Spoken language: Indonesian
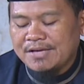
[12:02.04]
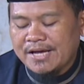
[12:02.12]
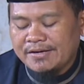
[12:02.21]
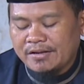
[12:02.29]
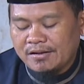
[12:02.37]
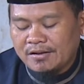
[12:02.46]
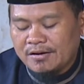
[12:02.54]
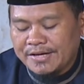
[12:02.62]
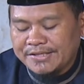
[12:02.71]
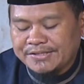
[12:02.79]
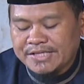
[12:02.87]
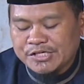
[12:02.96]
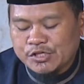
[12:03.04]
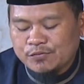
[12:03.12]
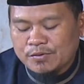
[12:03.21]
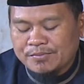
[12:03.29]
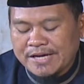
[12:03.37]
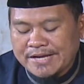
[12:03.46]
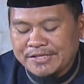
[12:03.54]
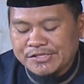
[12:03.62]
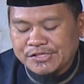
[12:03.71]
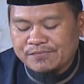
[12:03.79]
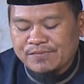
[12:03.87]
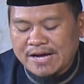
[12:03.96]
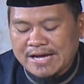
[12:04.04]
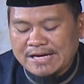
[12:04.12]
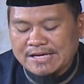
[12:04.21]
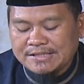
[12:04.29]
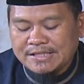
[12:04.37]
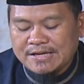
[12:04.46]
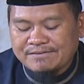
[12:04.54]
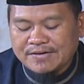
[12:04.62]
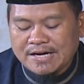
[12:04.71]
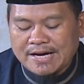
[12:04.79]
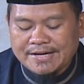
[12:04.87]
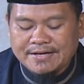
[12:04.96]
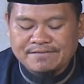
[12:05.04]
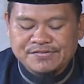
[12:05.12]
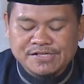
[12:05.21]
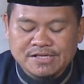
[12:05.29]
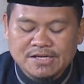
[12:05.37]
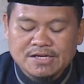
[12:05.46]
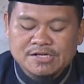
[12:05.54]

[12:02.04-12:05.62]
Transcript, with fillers: Allah ittasafa bihadhi sifah allati nafaha an nafsi.